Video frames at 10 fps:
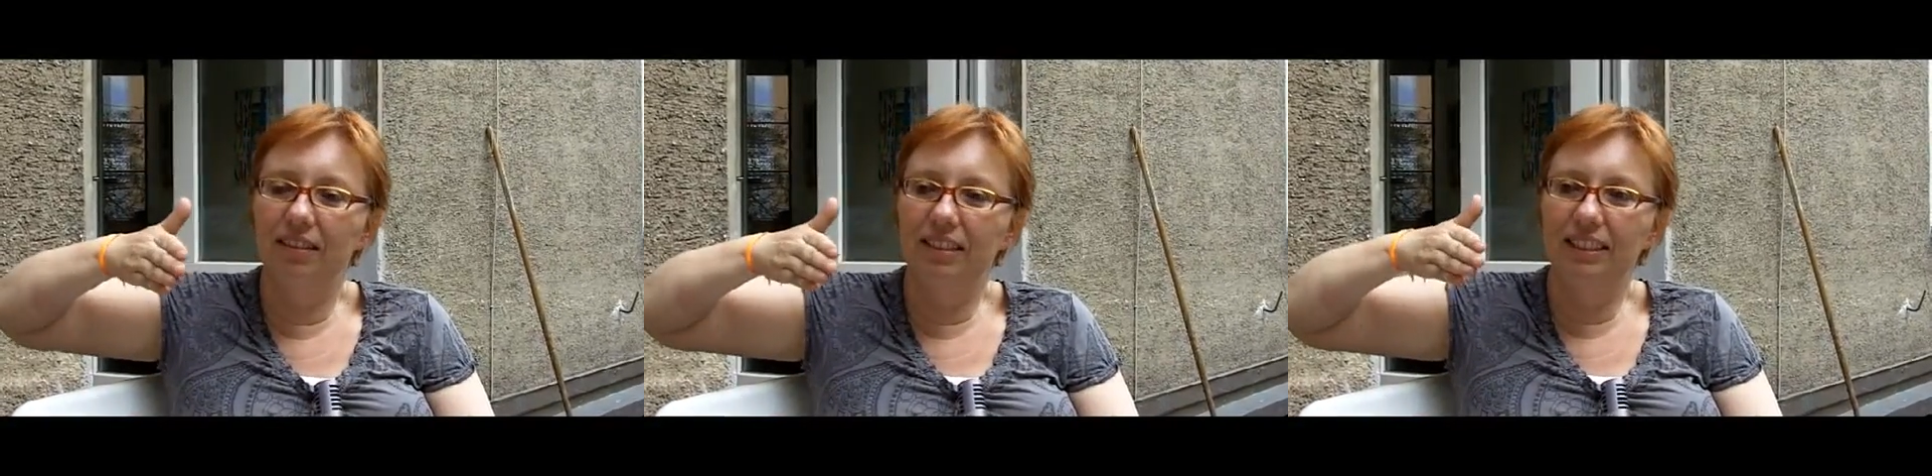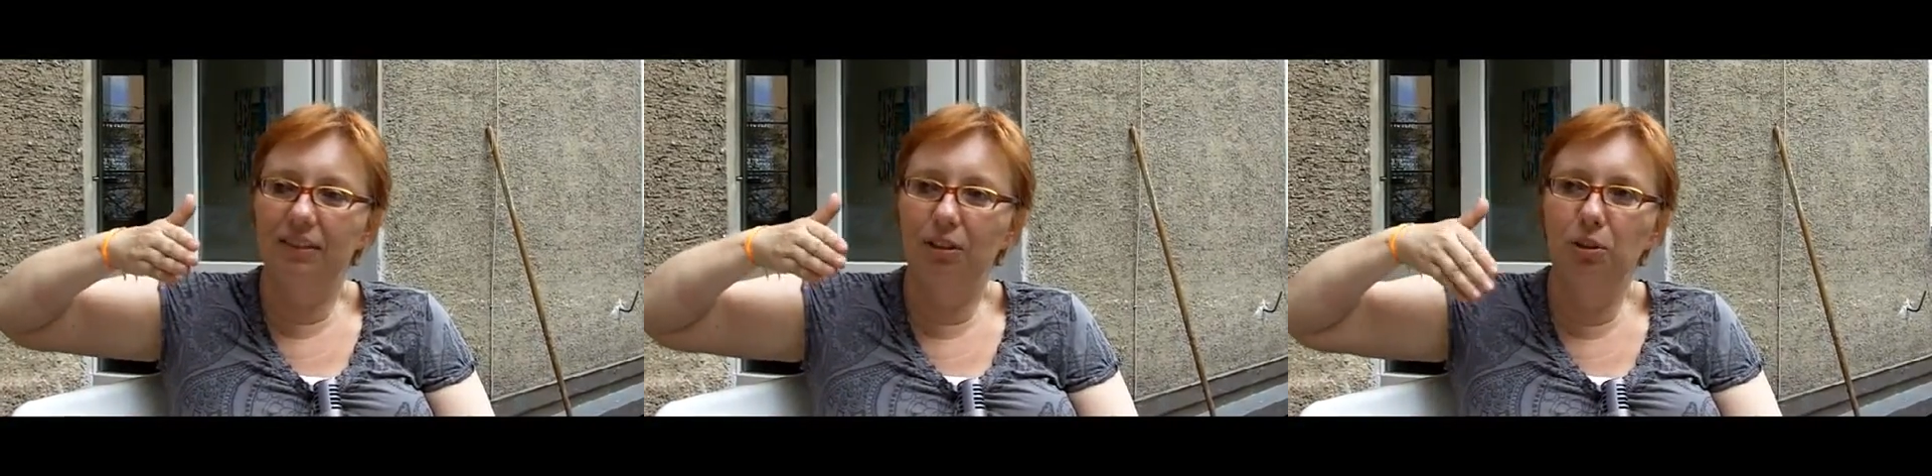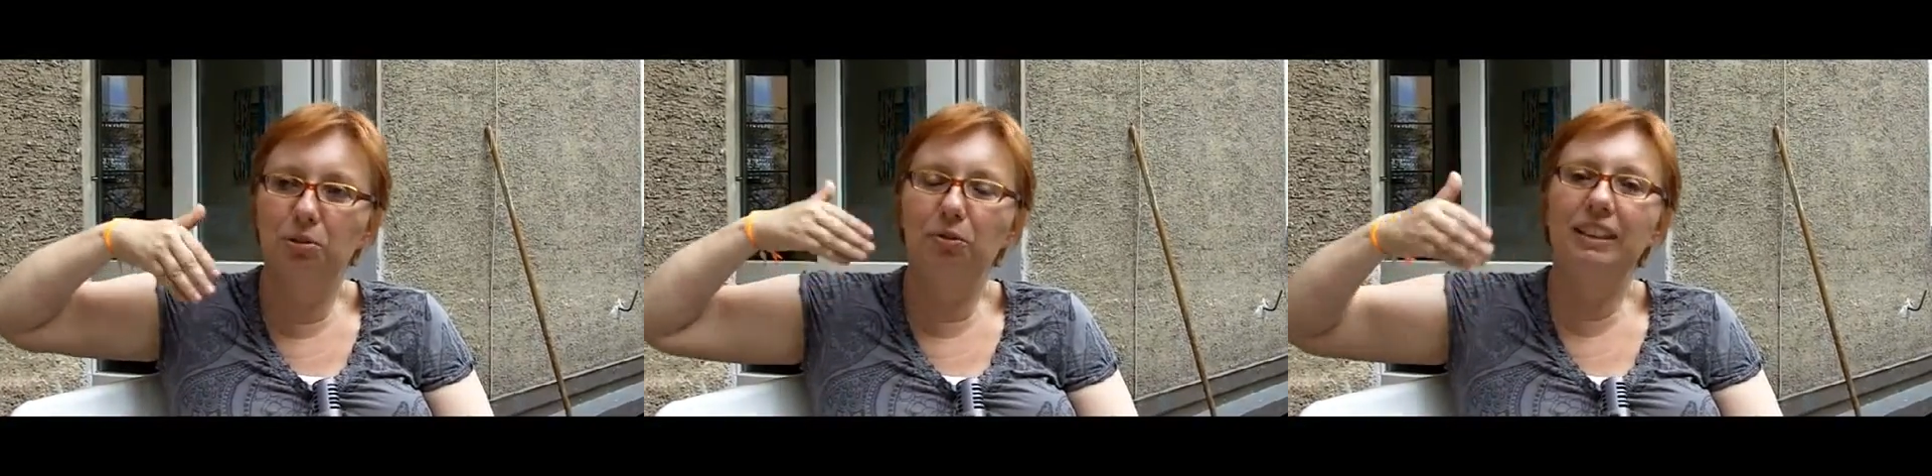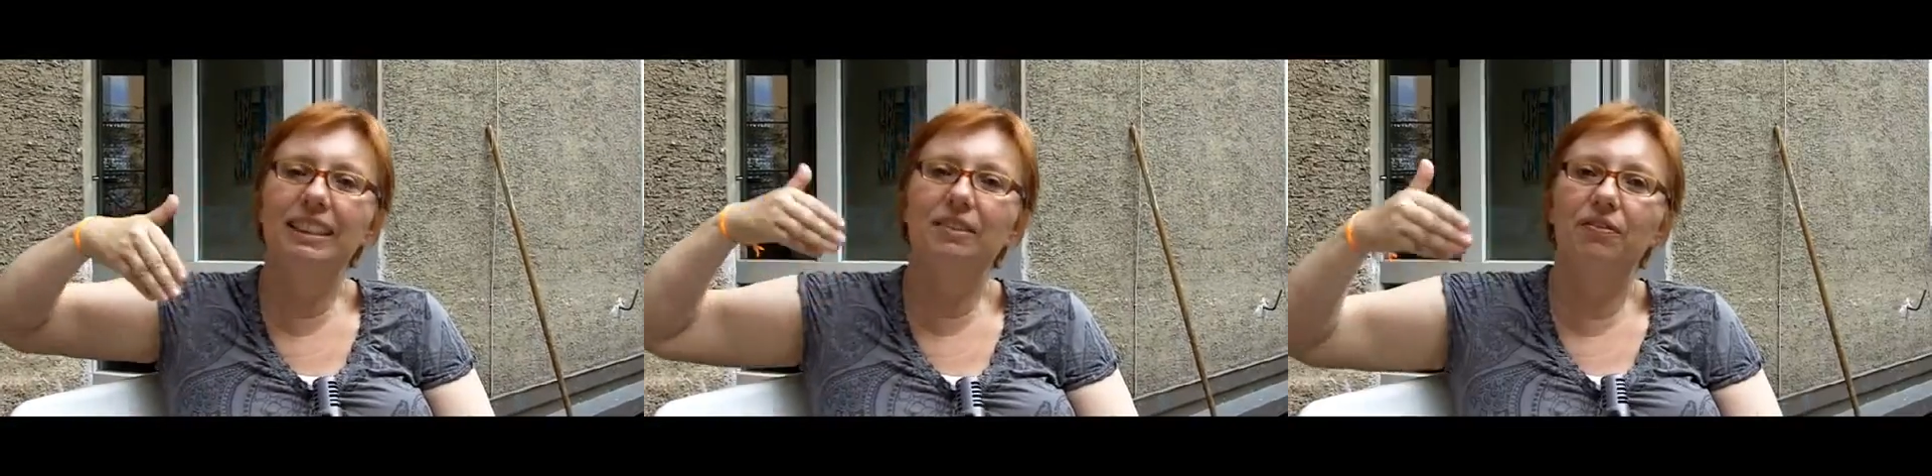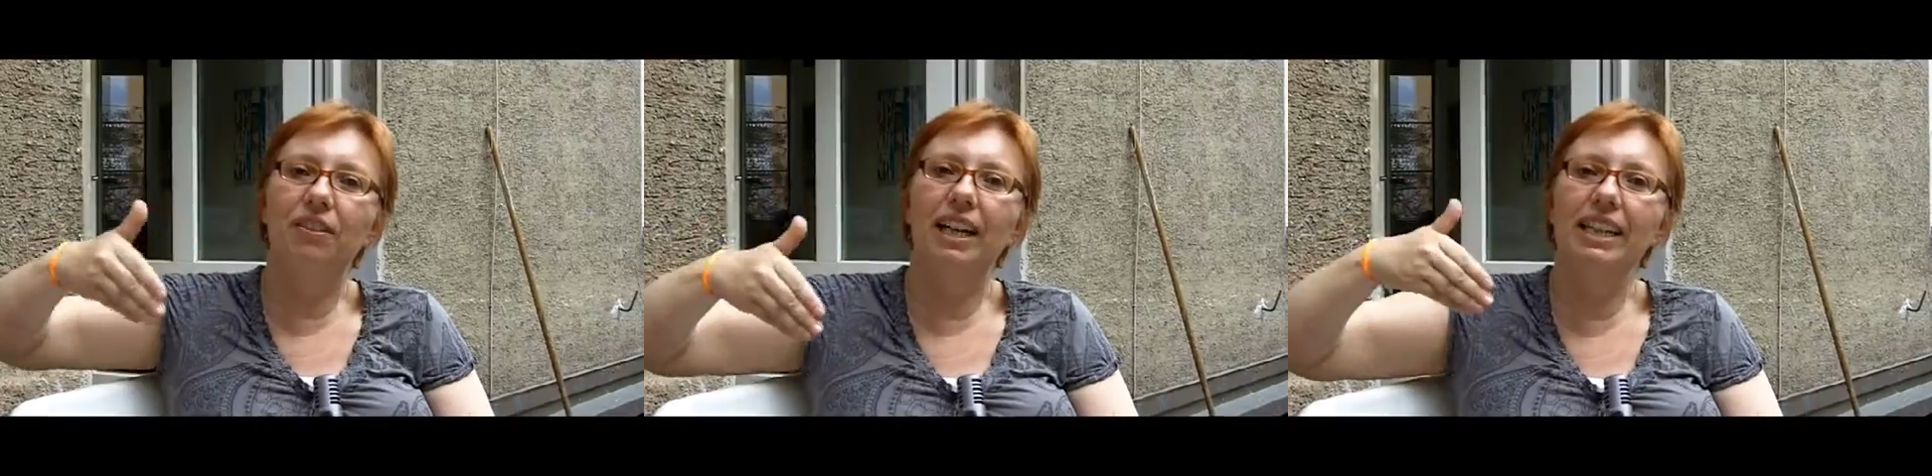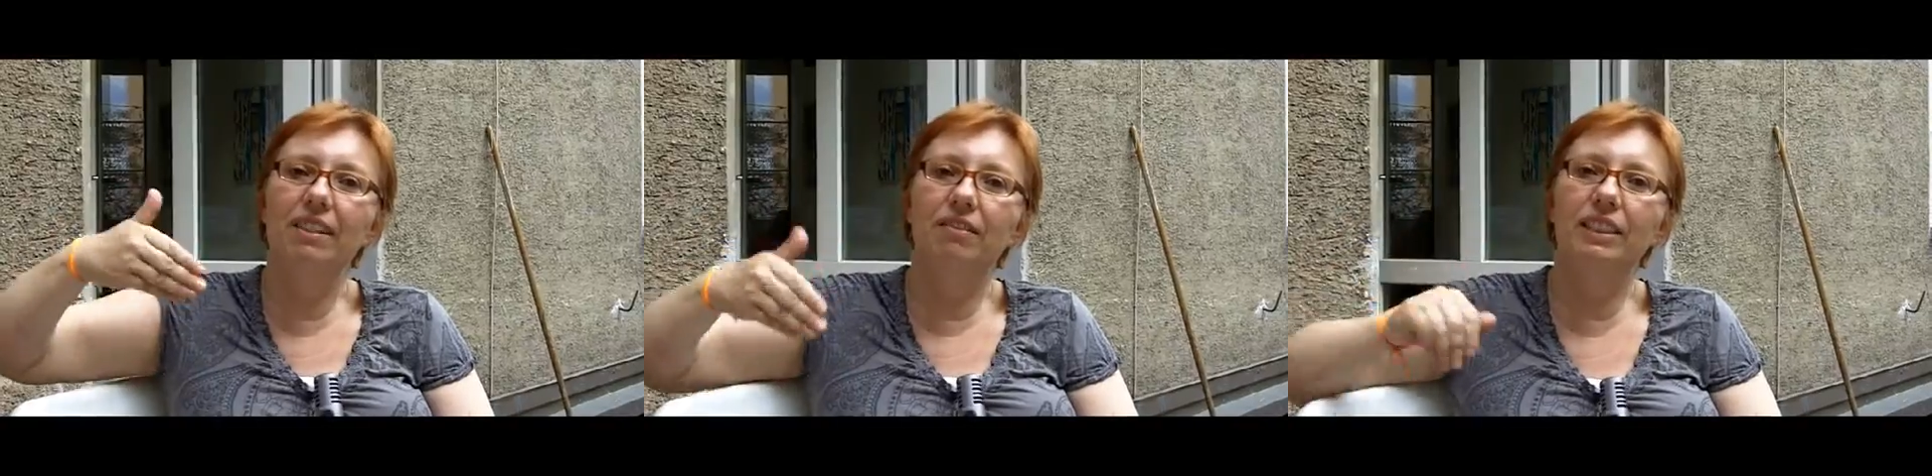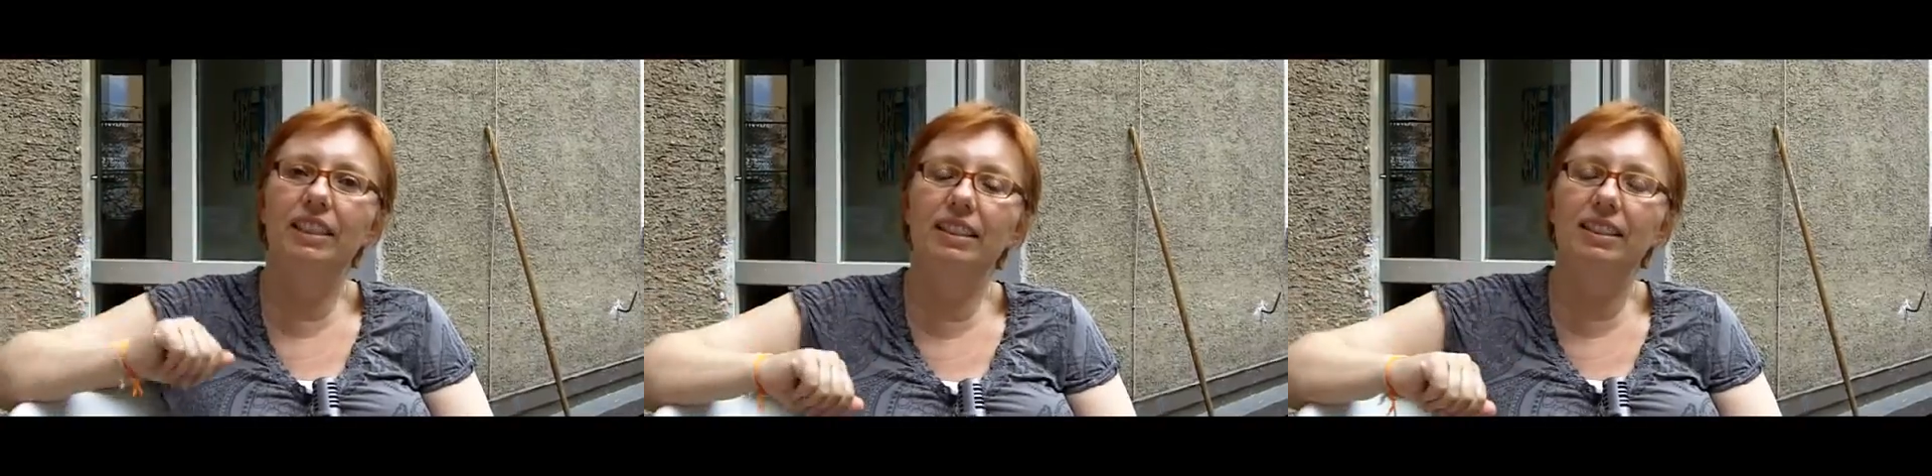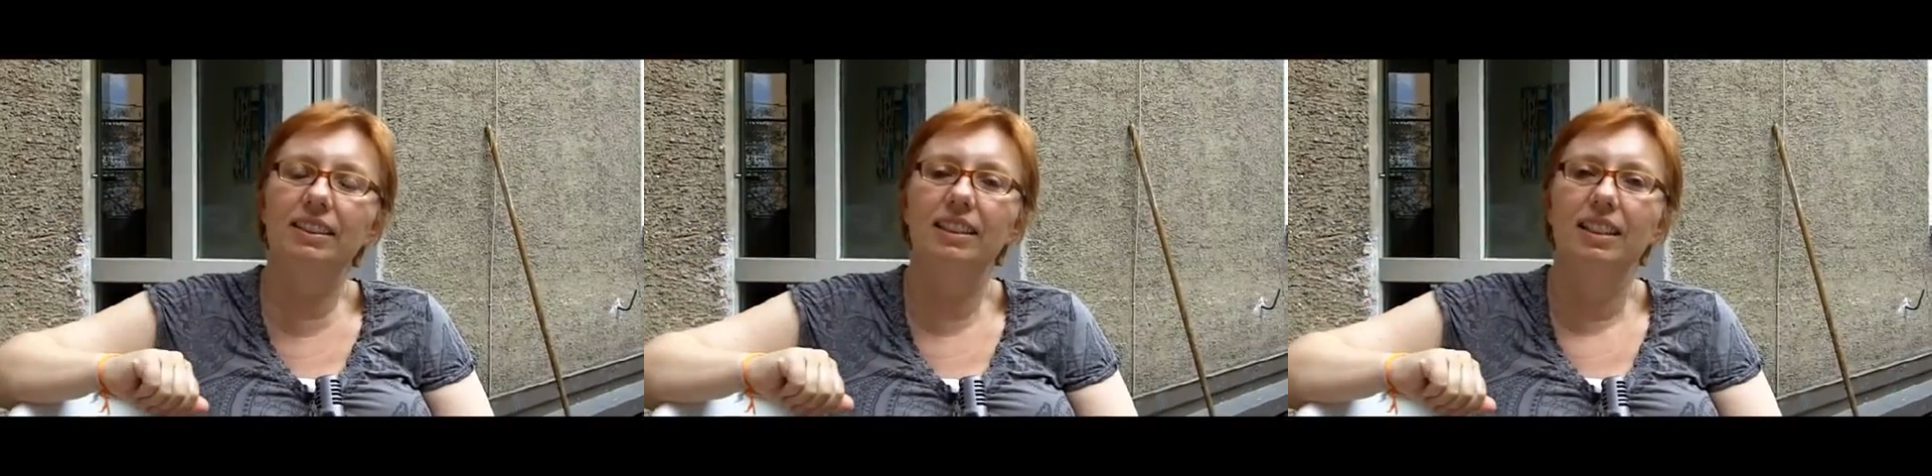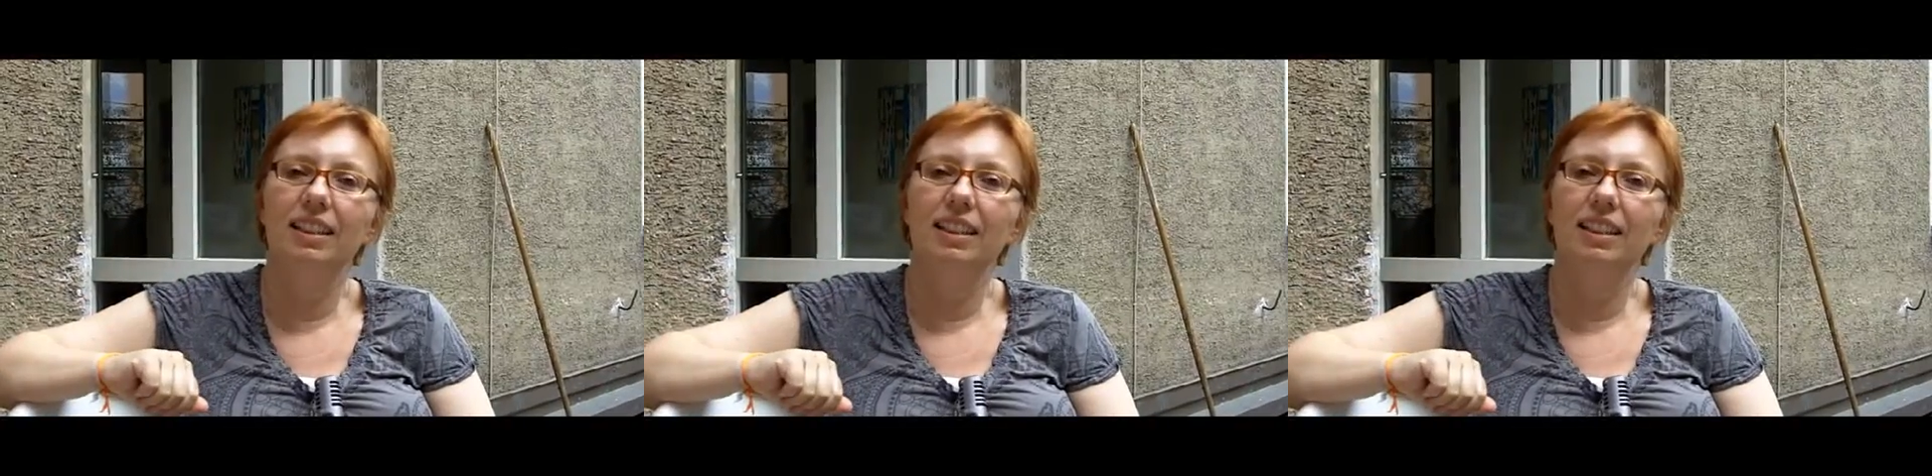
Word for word: diese Philosophie des freien Willens